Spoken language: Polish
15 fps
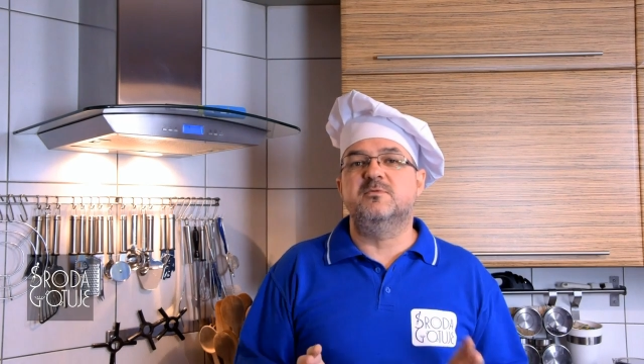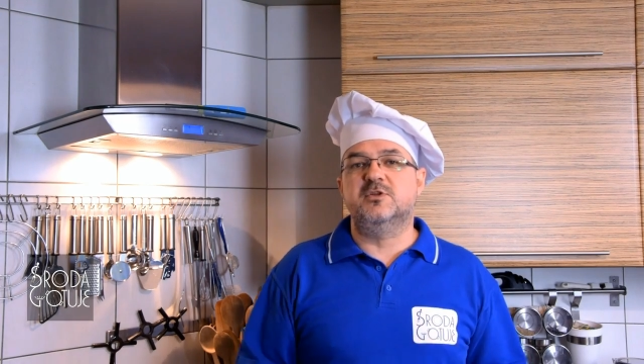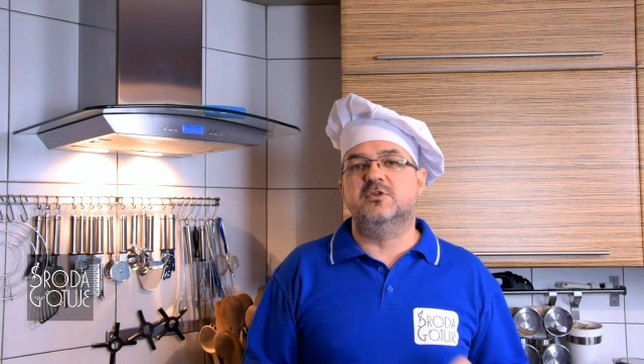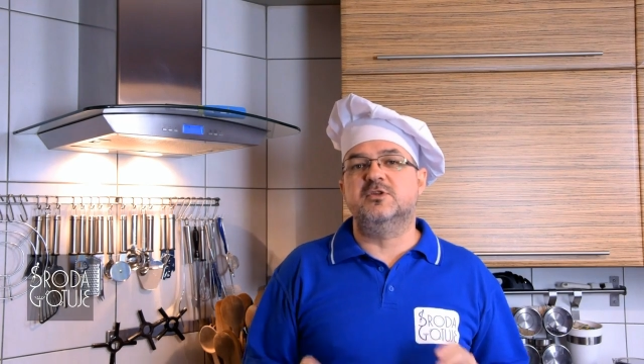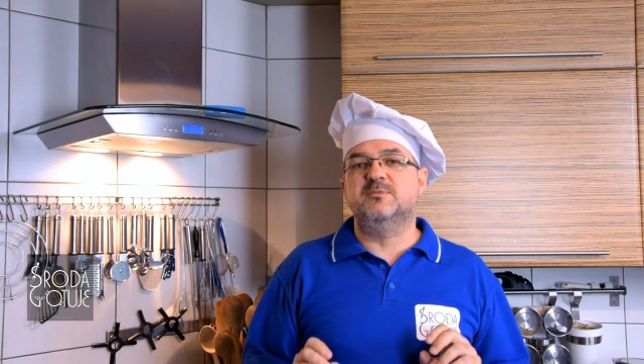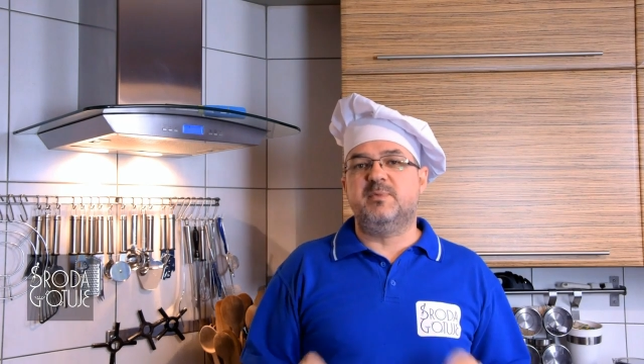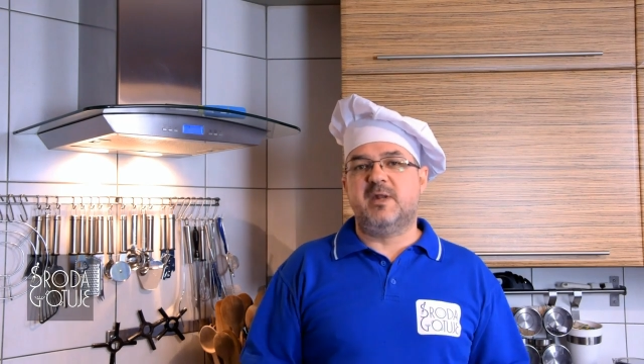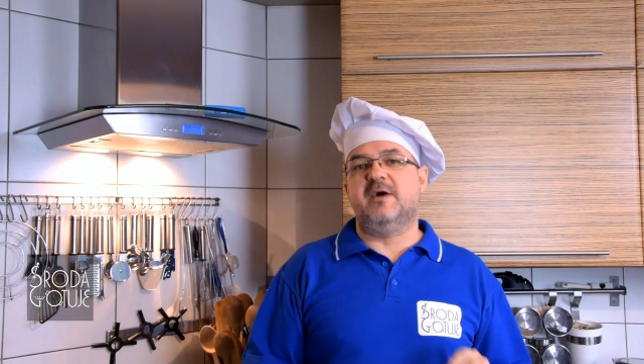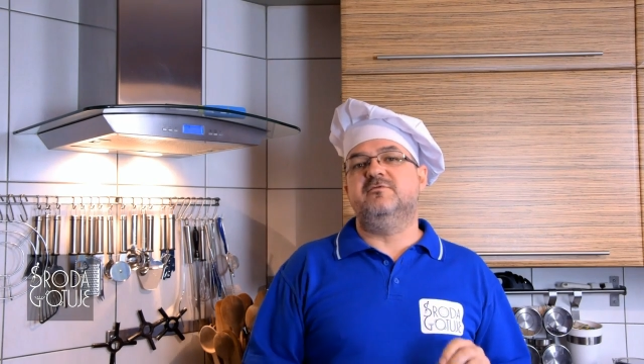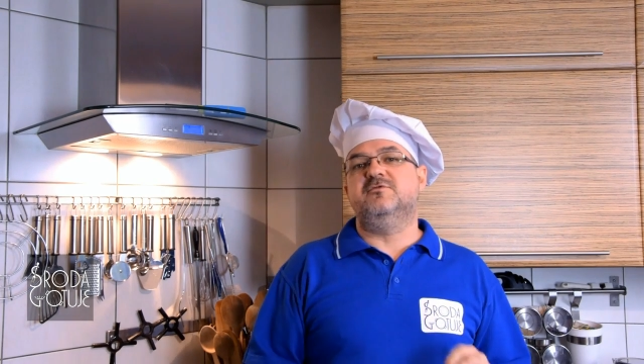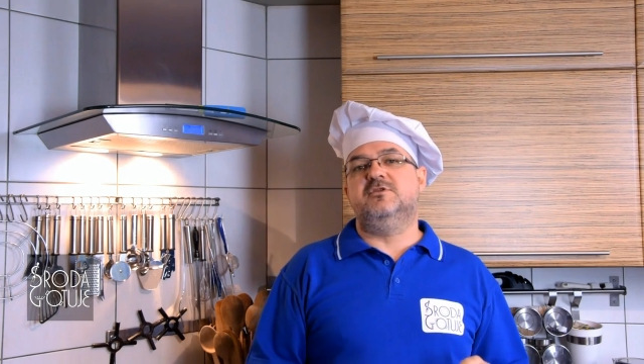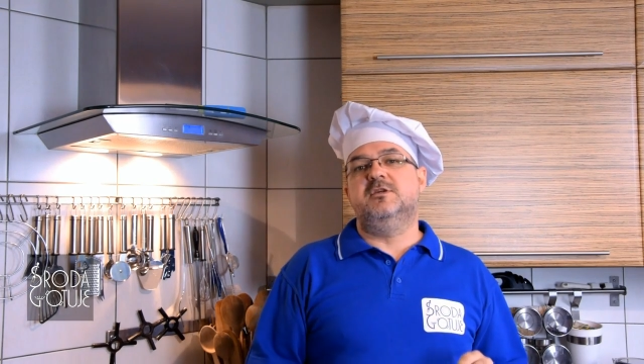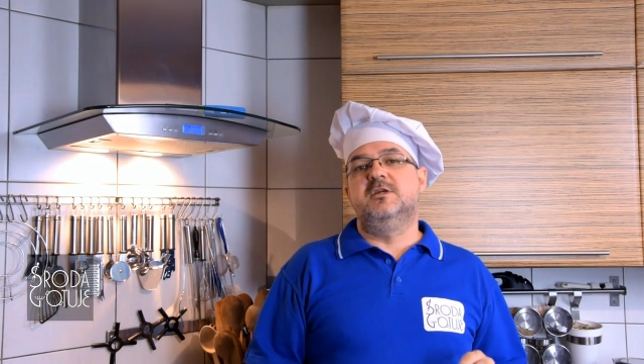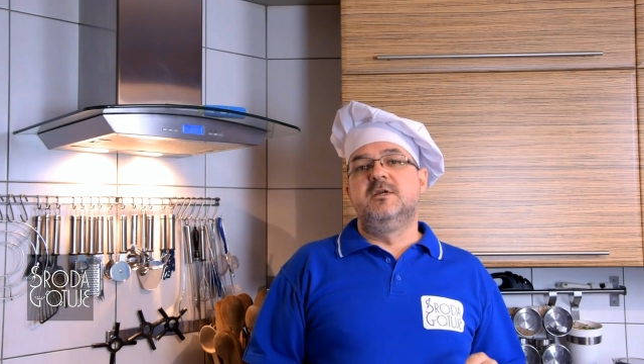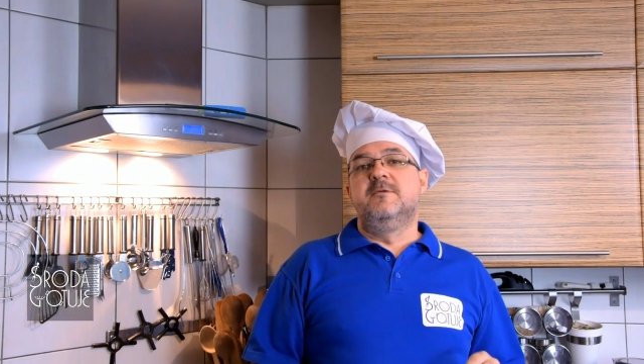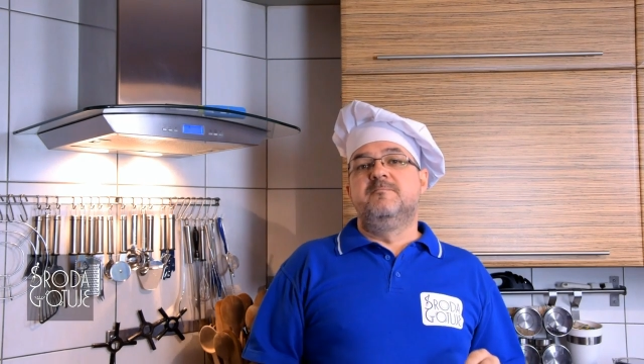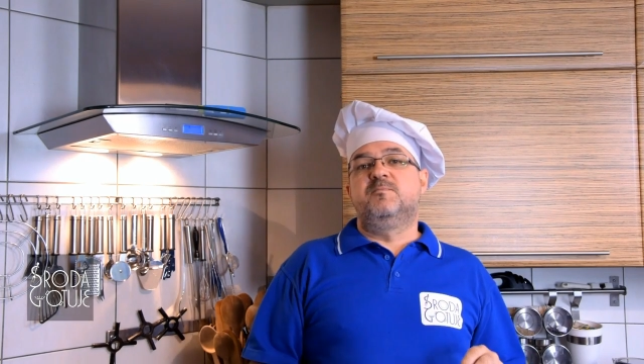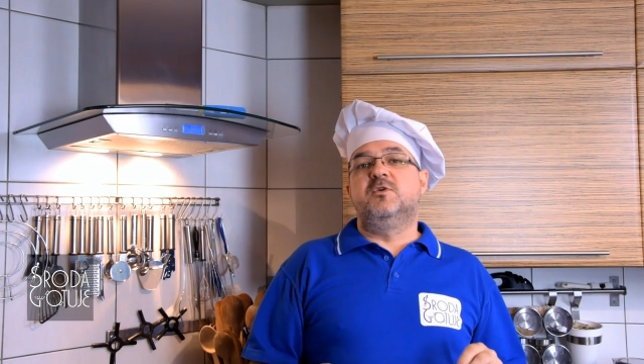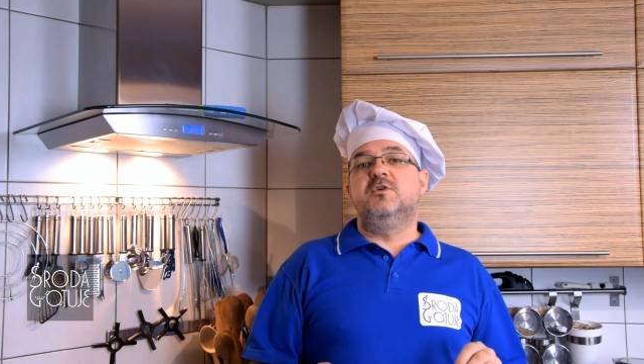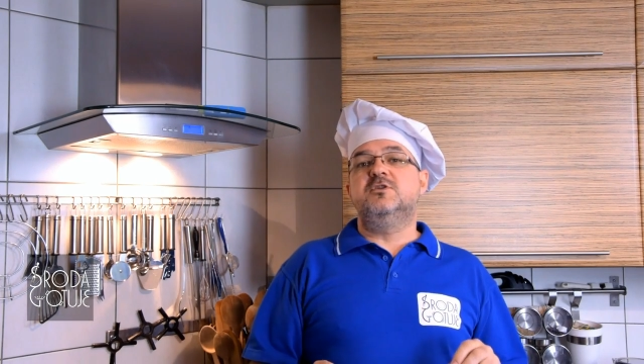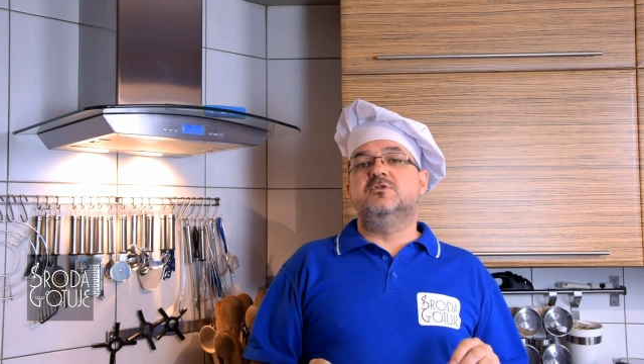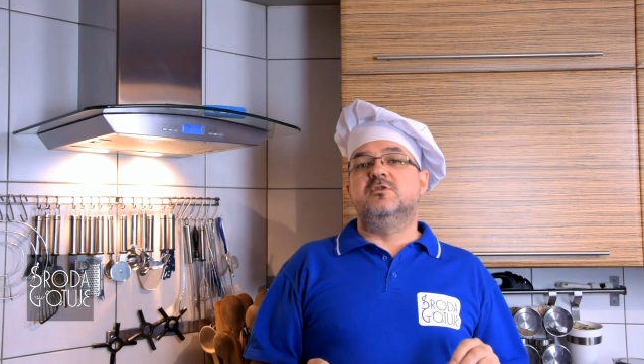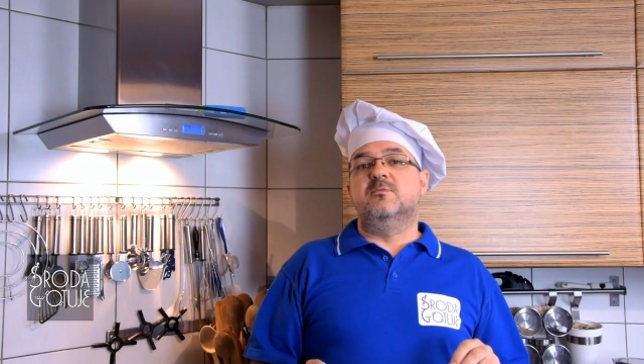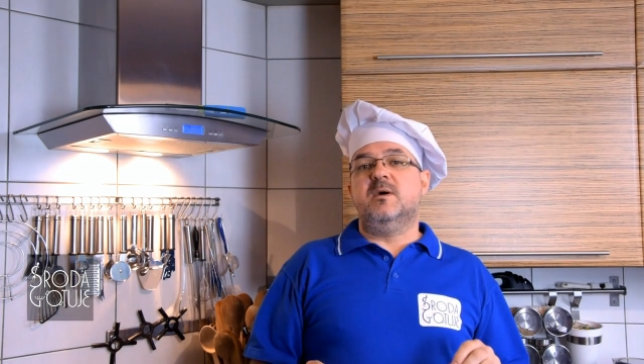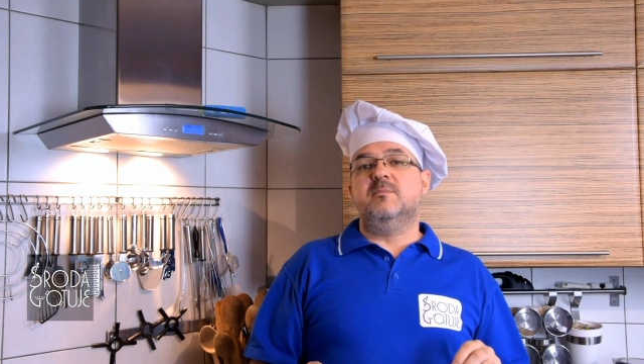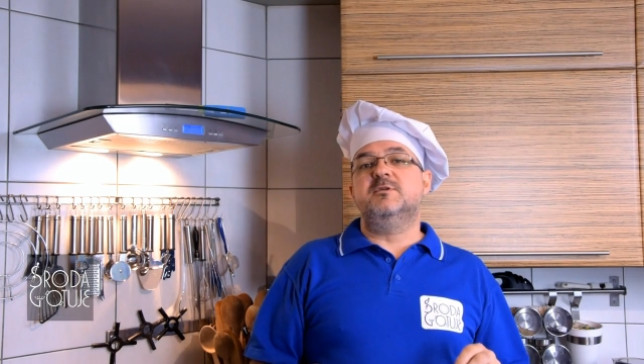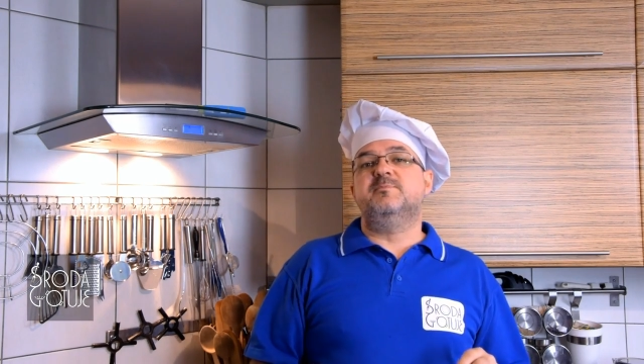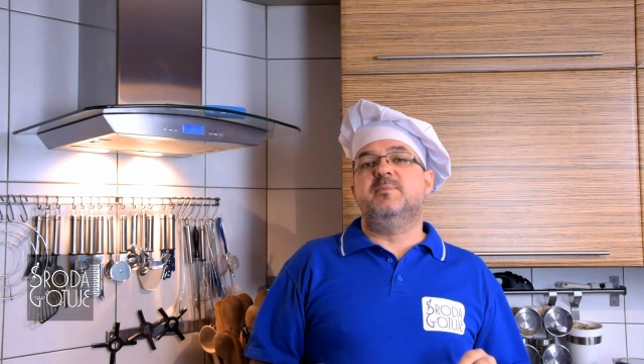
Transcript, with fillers: się to sprawdzi. No i co? Mamy